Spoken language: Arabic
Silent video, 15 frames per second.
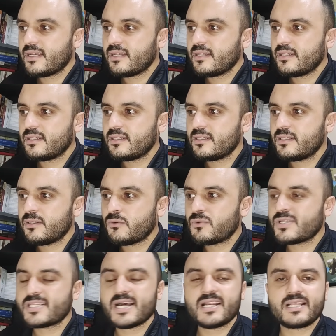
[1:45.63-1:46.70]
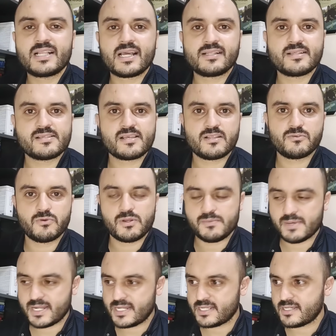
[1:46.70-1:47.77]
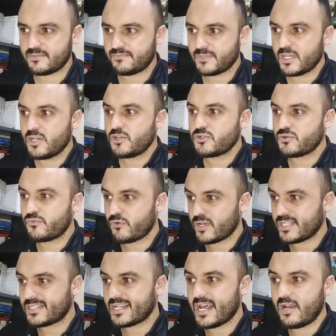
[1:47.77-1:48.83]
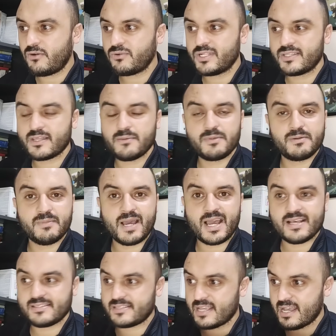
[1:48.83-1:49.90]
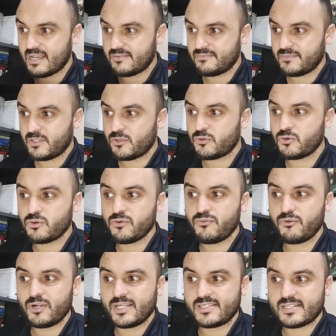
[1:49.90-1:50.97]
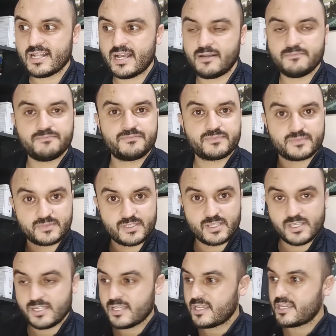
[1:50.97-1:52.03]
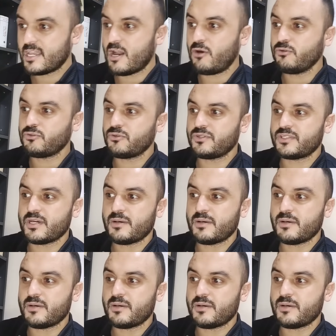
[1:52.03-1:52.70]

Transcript: آه، وزارة الاقتصاد والمالية شوفوا إصلاح نظام المقاسة ظروف الإصلاح يعود نظام